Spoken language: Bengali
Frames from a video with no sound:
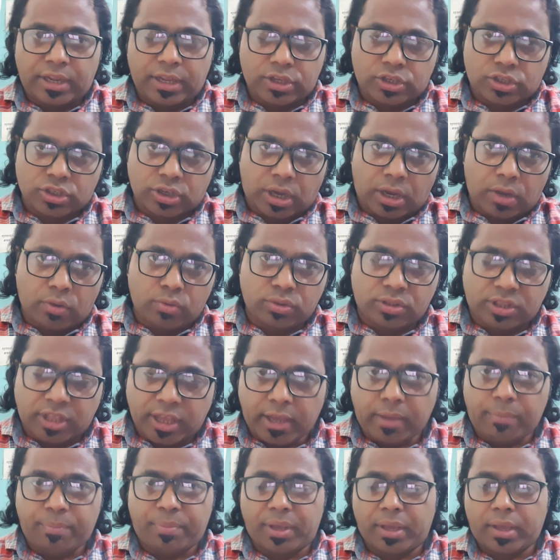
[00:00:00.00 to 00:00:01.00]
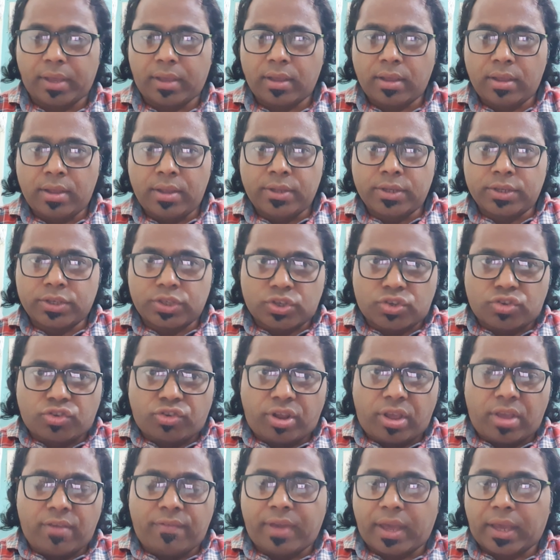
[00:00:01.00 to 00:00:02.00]
ইনে যাও দেখবে
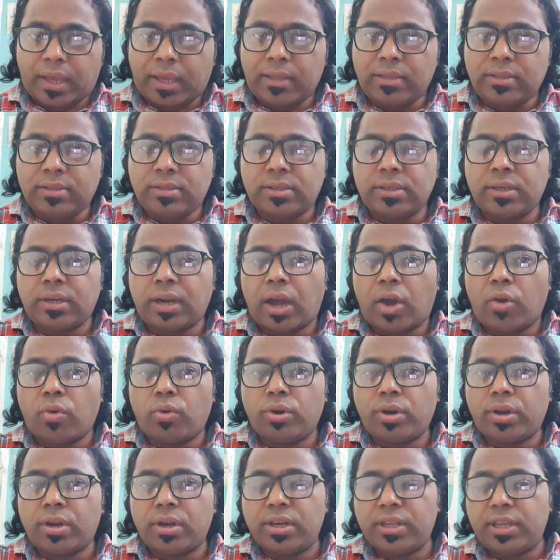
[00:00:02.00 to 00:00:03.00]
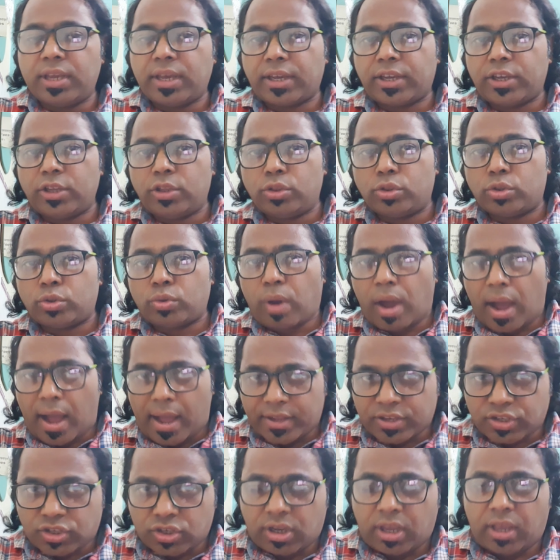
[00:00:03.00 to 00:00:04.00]
স্ট্রে ভ্যাকেন্সি রাউন্ড নিয়ে কিন্তু
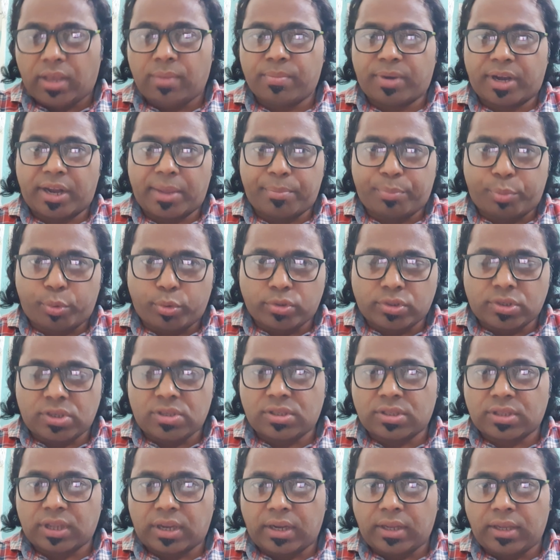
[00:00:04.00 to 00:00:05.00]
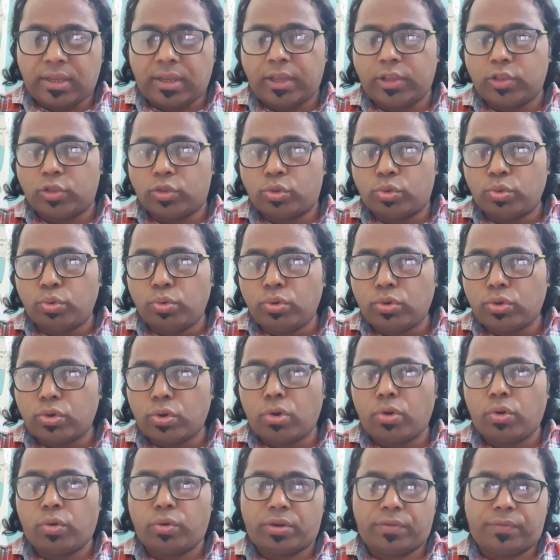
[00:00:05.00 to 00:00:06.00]
আজকেই মানে পঁচিশ তারিখেই দুটো
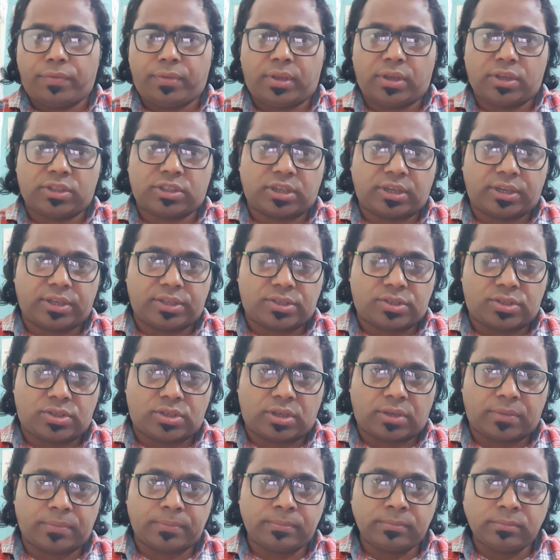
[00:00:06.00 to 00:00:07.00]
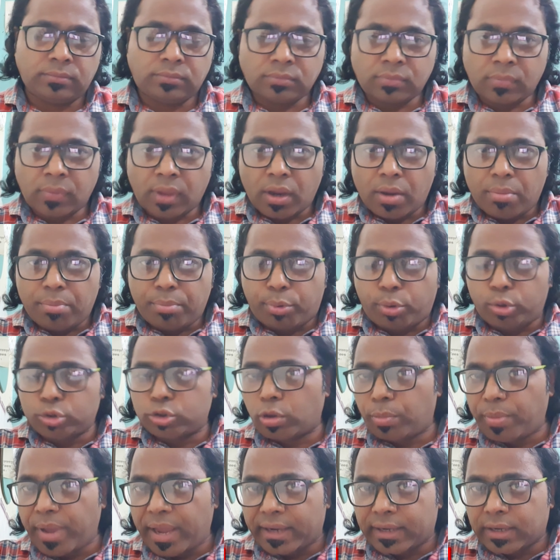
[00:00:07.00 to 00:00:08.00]
নোটিফিকেশান এসছে
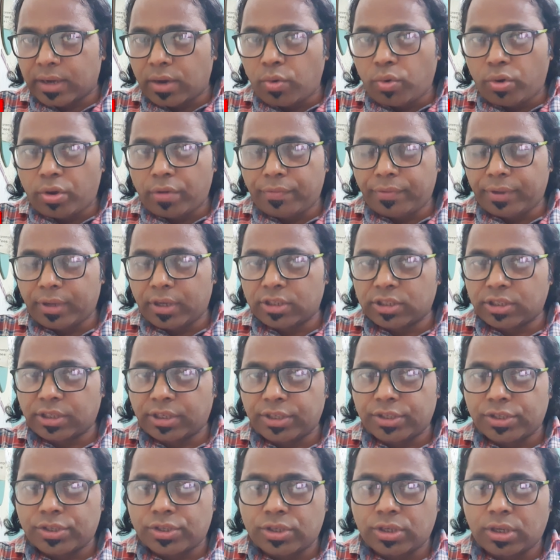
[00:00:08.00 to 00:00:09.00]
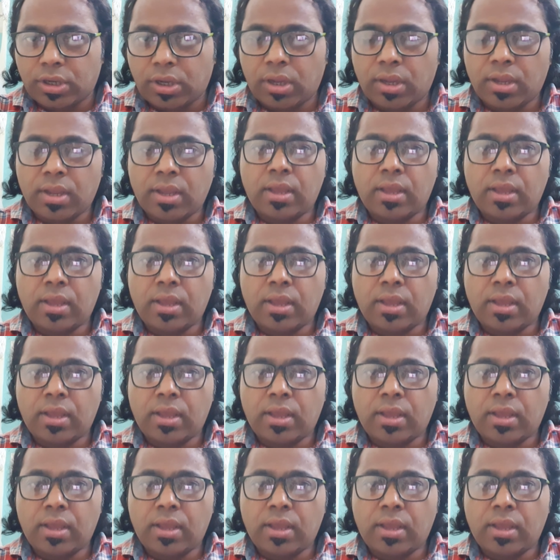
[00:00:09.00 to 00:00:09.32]
প্রথমে একটা নোটিফিকেশন এসছে